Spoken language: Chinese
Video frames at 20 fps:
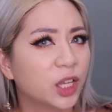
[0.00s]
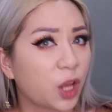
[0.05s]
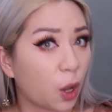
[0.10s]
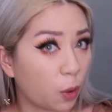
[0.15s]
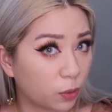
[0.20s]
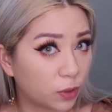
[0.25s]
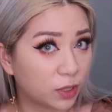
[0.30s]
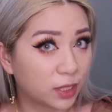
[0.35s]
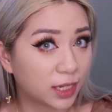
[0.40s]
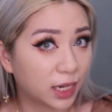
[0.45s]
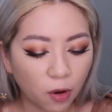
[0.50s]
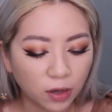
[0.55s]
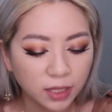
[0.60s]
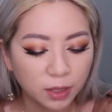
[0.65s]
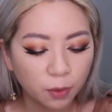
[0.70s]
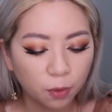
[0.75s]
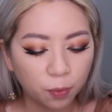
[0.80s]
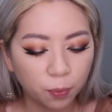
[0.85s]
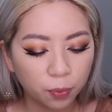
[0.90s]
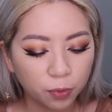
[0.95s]
Ghost，
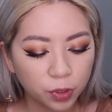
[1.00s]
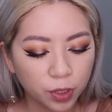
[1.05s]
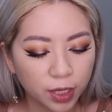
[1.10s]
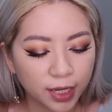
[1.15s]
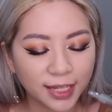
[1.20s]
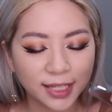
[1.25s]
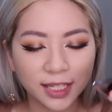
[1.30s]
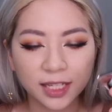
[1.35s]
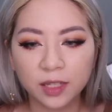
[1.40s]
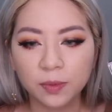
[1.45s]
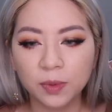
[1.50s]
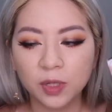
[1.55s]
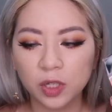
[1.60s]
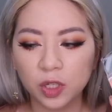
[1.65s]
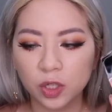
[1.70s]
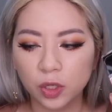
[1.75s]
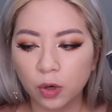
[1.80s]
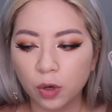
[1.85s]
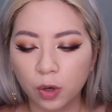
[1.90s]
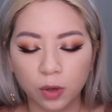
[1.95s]
我我不确定这是不是
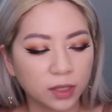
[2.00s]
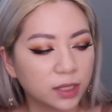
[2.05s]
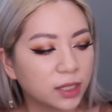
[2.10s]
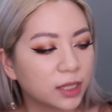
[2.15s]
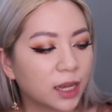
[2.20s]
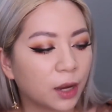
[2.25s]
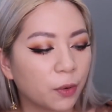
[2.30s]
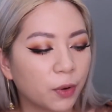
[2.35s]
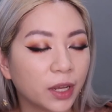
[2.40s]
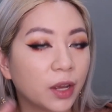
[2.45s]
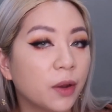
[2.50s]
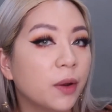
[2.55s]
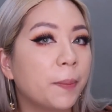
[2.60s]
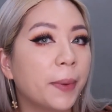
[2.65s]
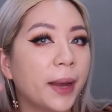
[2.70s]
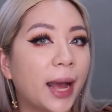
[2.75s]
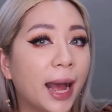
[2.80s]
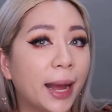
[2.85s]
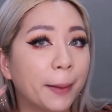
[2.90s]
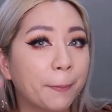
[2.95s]
修容色啊，我应该会
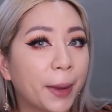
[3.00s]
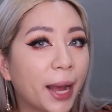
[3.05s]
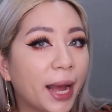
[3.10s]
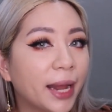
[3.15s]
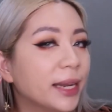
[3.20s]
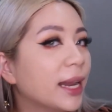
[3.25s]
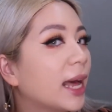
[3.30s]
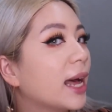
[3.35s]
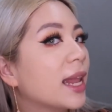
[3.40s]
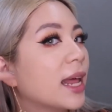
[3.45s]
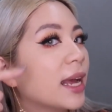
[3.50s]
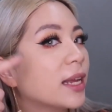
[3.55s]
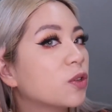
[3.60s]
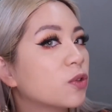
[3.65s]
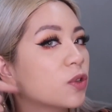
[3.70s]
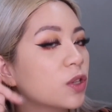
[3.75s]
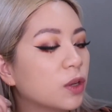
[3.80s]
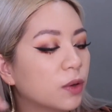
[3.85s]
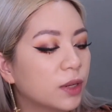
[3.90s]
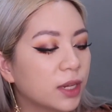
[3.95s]
把把它拿来，
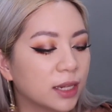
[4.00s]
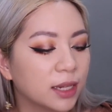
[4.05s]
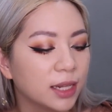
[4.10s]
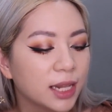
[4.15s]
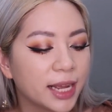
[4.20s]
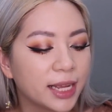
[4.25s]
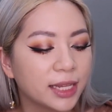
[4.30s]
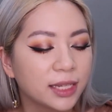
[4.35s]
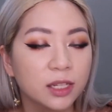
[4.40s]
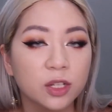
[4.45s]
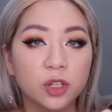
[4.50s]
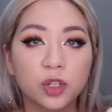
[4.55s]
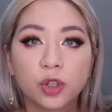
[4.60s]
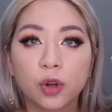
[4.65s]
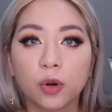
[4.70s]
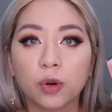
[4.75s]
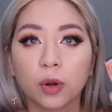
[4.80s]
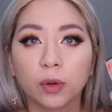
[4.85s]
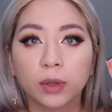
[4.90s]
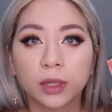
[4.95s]
就是有点类似
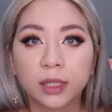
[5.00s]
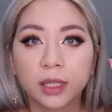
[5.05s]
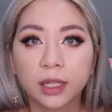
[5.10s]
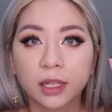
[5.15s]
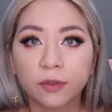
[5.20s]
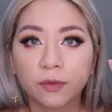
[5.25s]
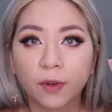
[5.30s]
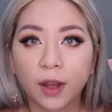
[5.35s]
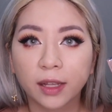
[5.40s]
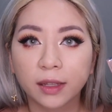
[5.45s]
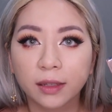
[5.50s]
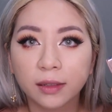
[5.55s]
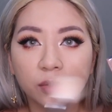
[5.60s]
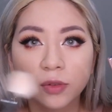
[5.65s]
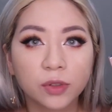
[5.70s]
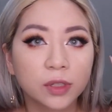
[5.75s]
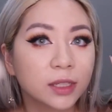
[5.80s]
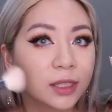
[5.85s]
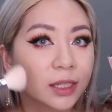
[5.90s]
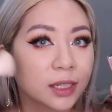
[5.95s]
修容的地方，
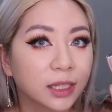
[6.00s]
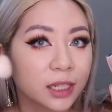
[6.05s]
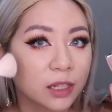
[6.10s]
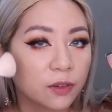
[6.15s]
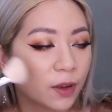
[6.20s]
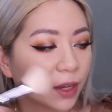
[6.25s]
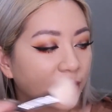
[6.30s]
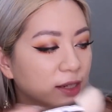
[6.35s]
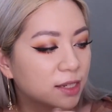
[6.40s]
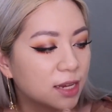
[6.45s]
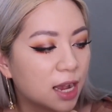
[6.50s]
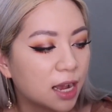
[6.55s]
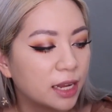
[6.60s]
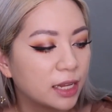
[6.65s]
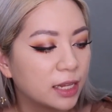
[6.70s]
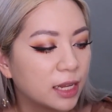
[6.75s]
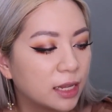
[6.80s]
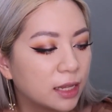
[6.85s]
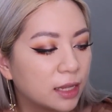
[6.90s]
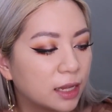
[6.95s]
就是这个地方上
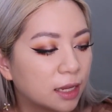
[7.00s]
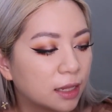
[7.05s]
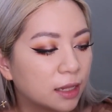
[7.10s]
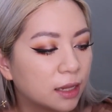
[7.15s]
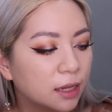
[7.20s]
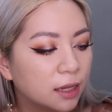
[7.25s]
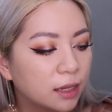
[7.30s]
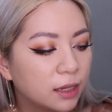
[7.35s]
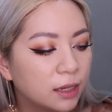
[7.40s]
一点点，